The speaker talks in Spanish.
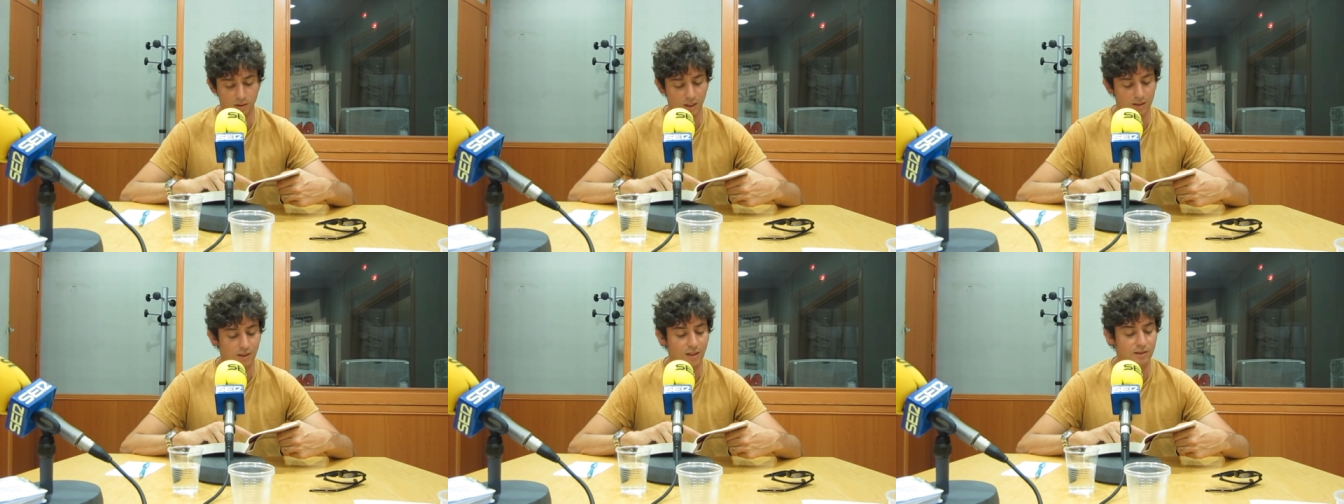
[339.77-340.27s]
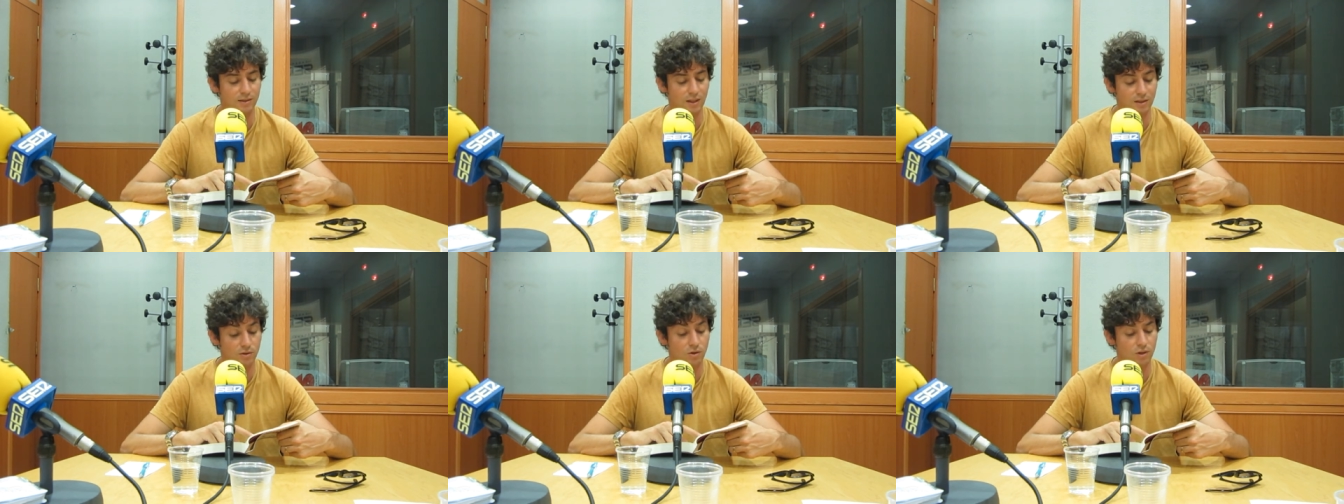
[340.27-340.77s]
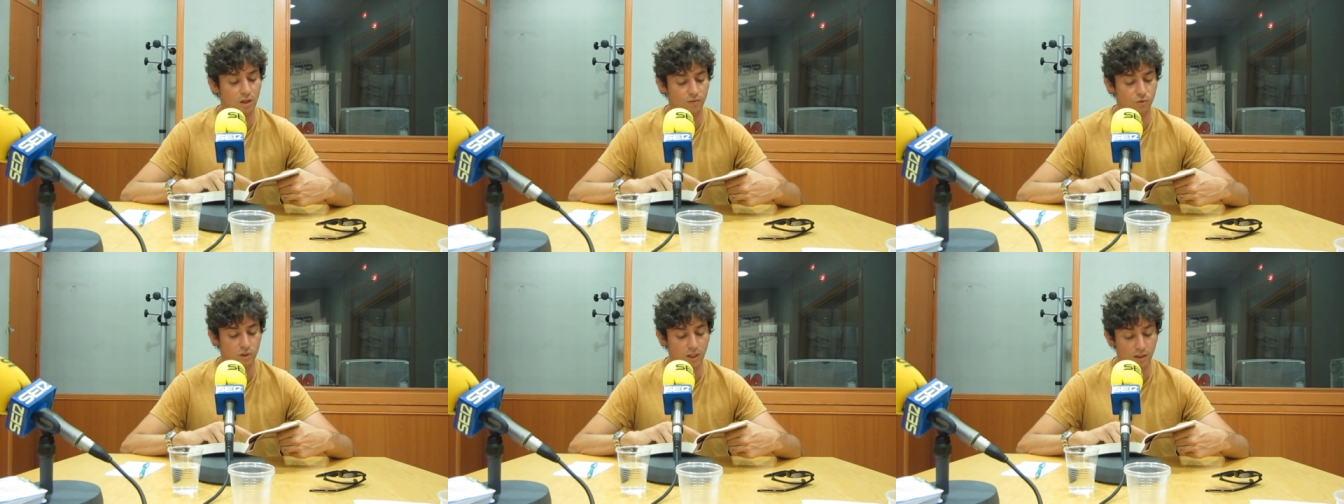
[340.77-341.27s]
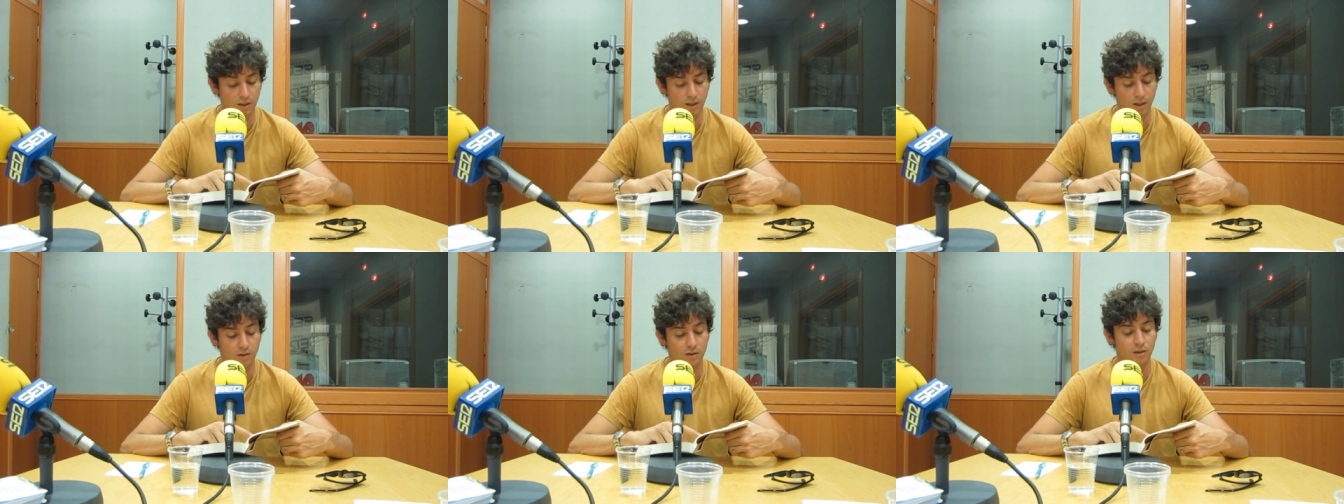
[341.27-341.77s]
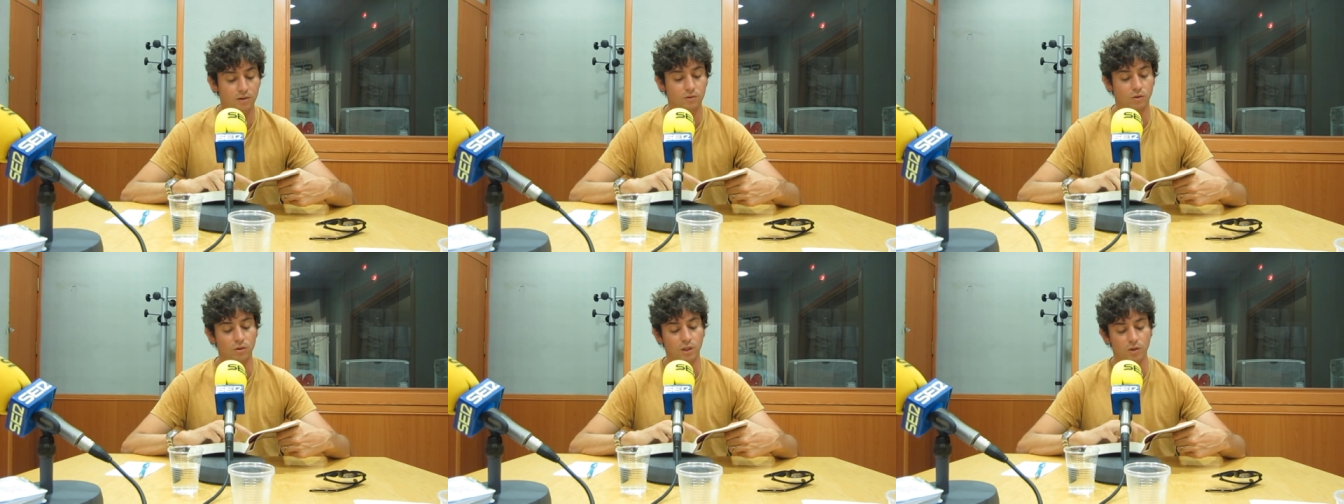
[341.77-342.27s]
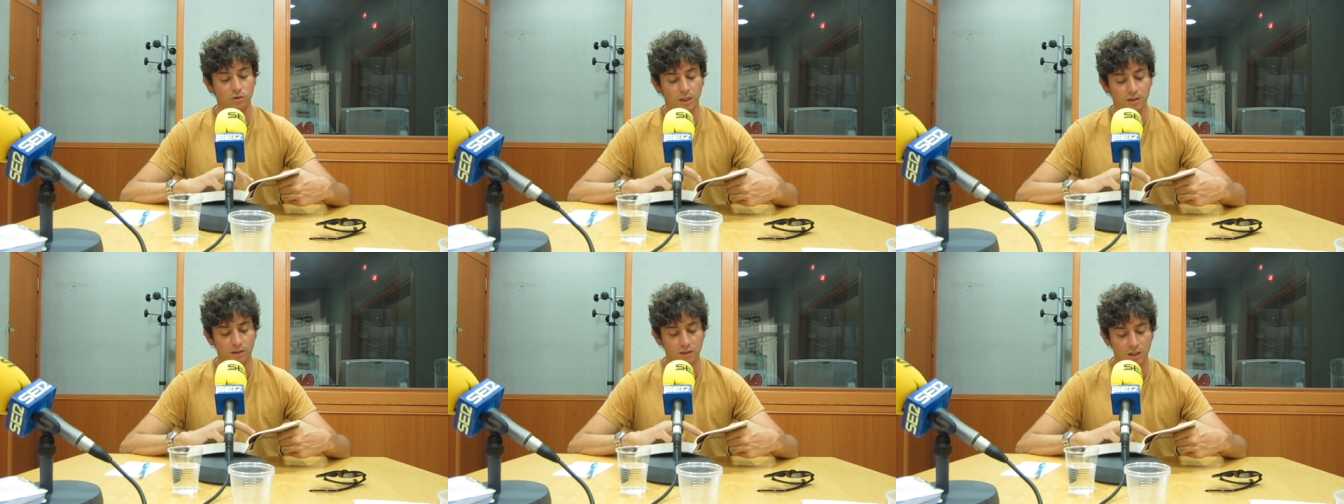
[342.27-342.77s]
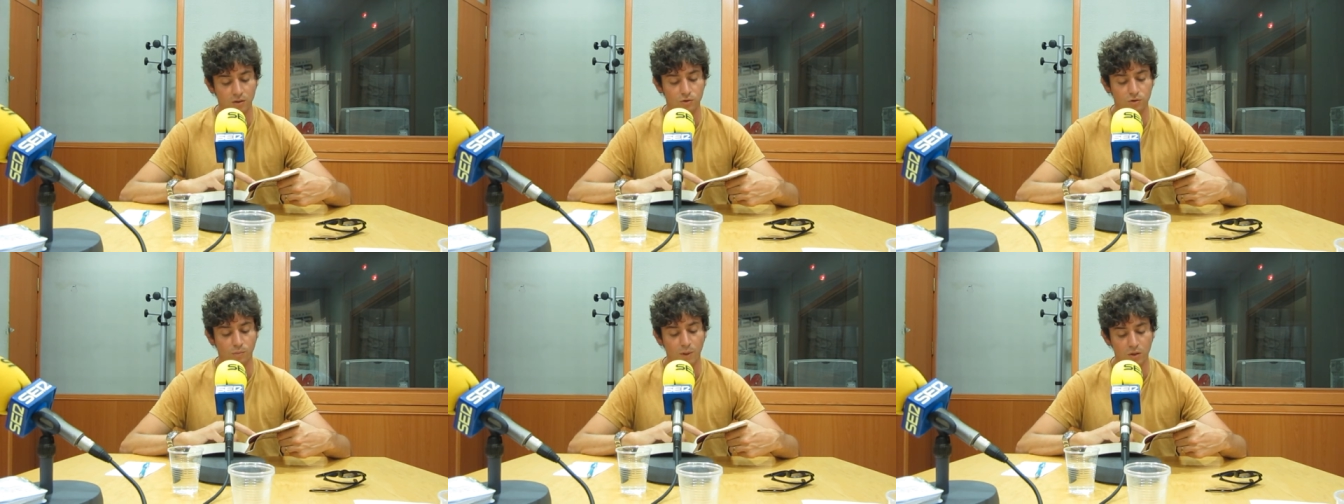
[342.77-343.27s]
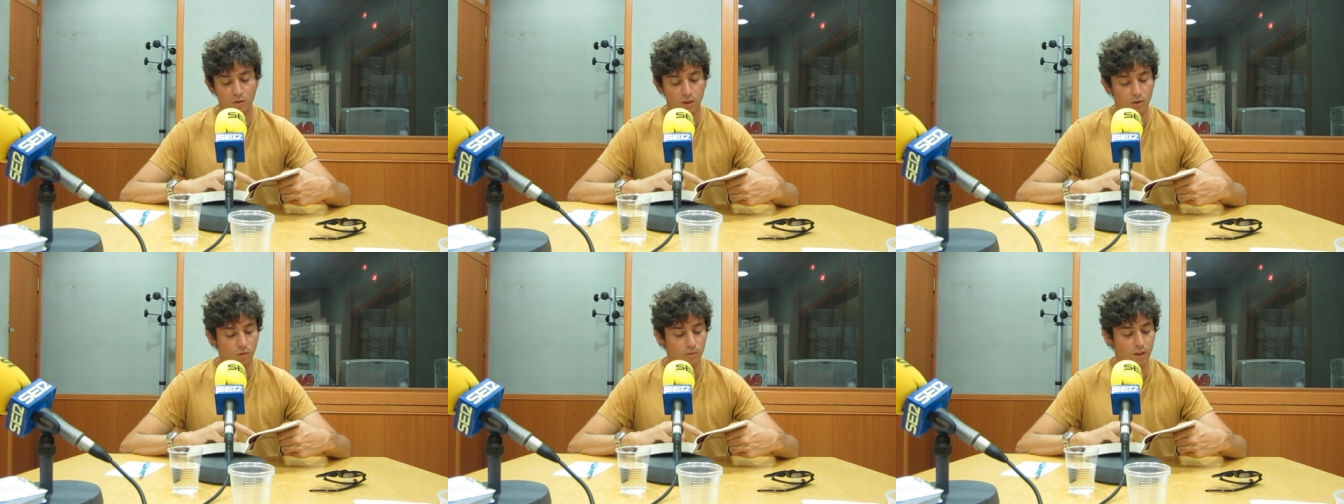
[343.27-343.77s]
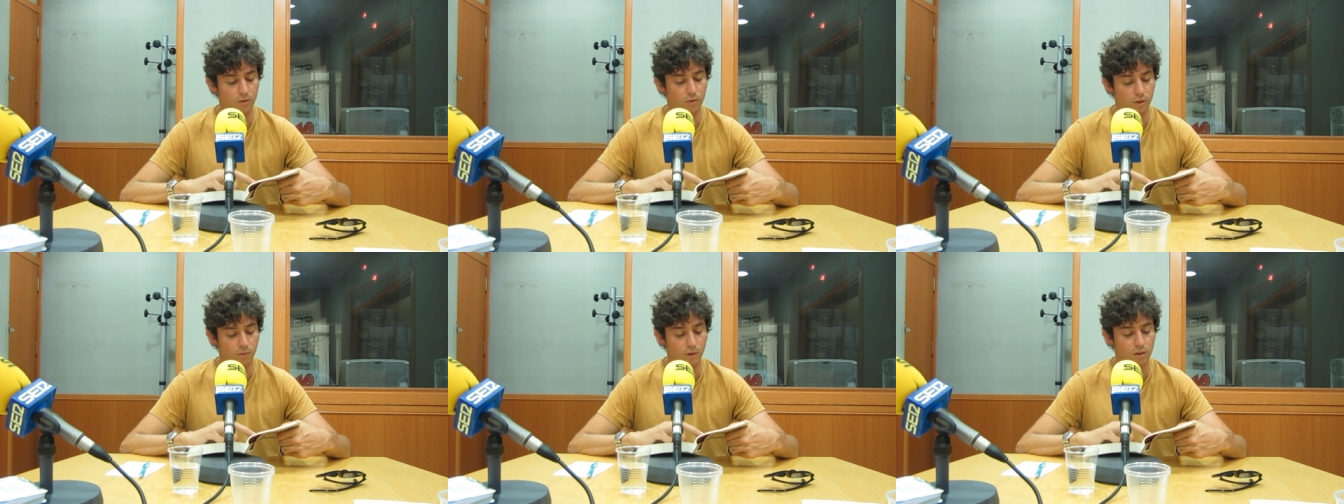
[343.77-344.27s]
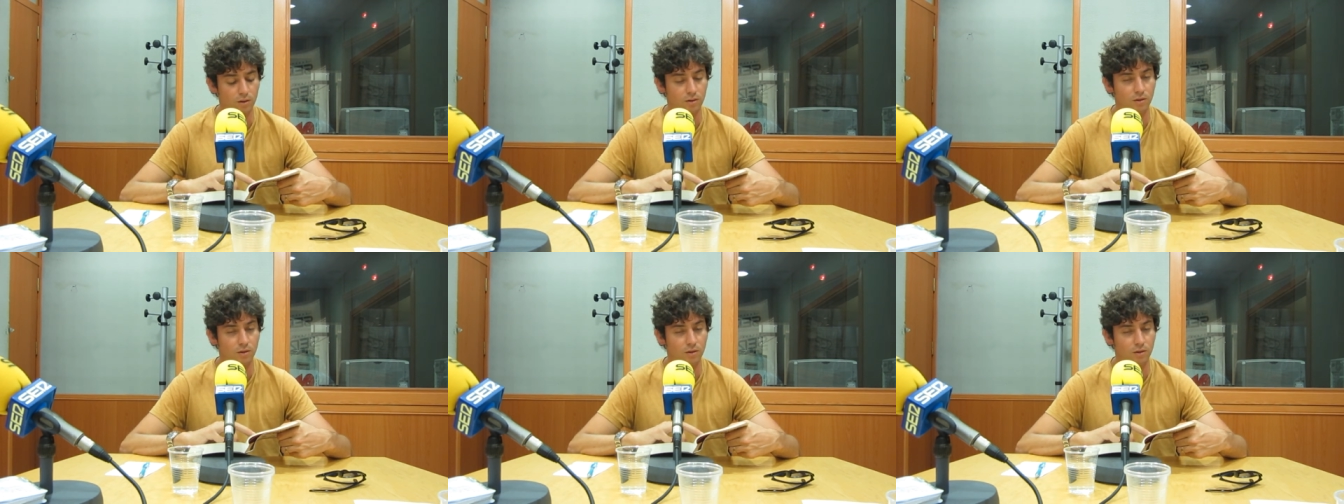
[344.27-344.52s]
hasta el estallido de la fusilería con que los artilleros tomaron el gobierno civil.